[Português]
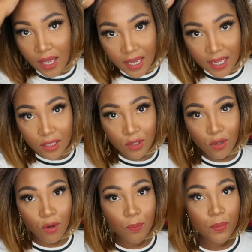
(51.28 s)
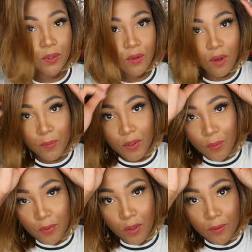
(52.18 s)
Ela é top, top,
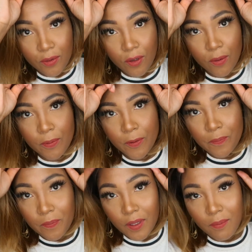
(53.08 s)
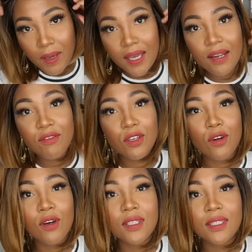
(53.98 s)
top, top, top.
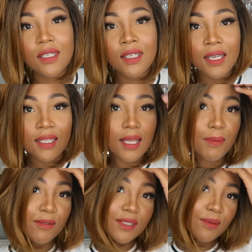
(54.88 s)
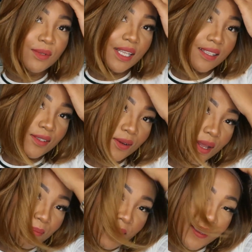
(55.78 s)
Maravilhosa. Dá pra você mudar seu
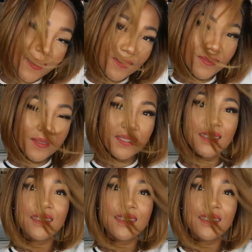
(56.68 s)
cabelo